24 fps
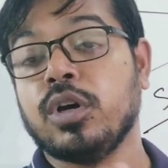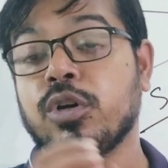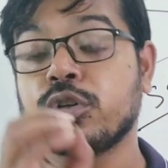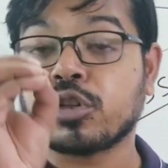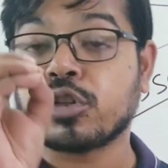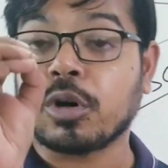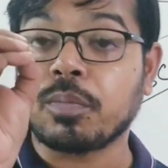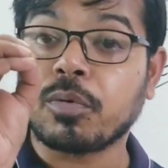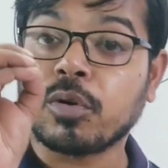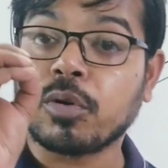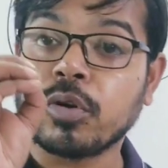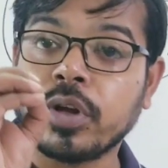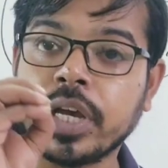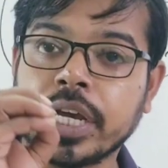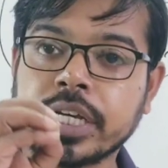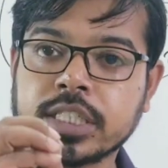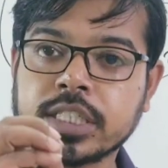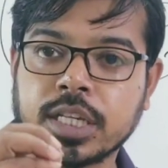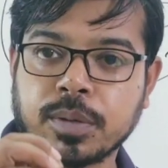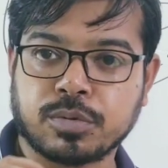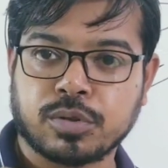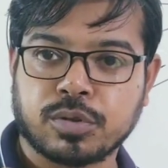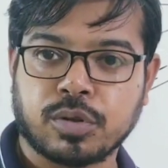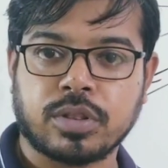সবগুলো
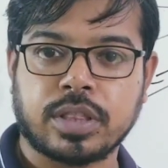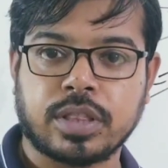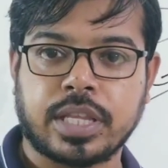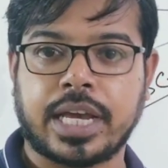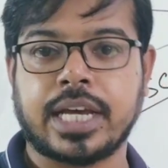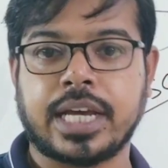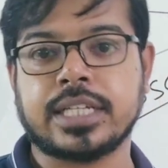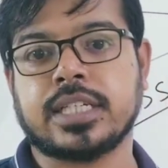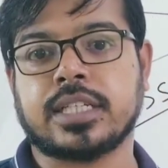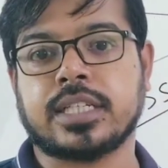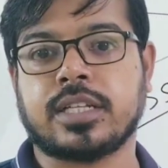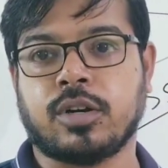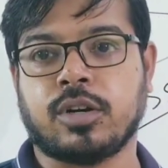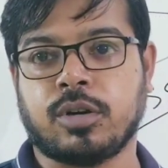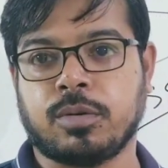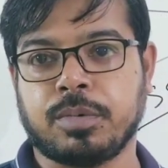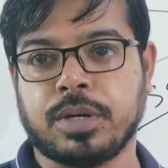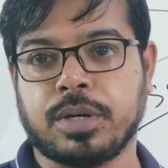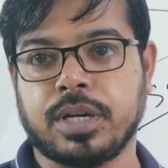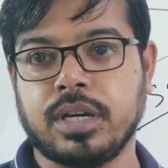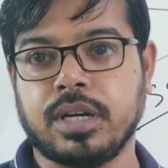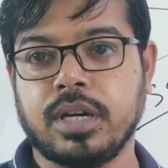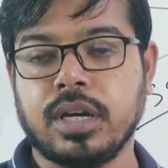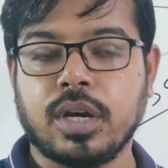এক্সেপশন দেখে যেতে হবে
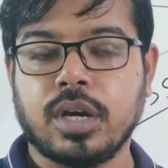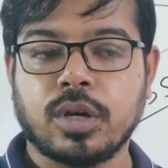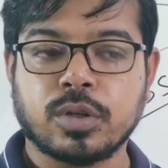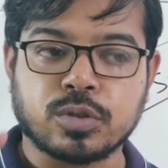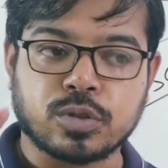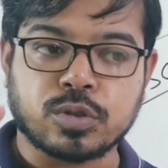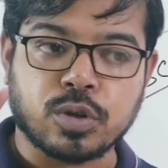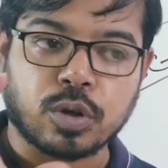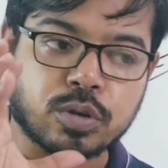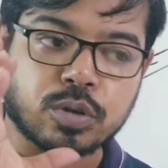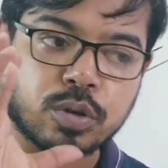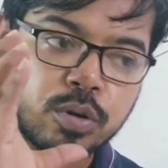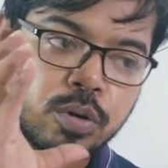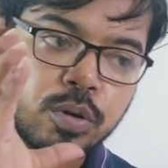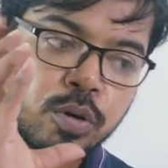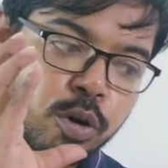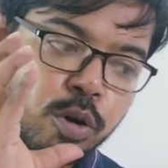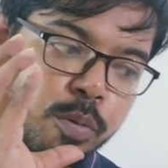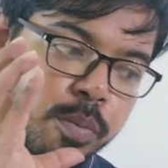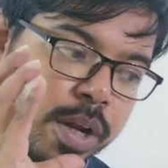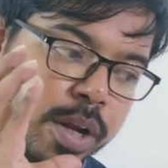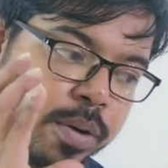যত রকমের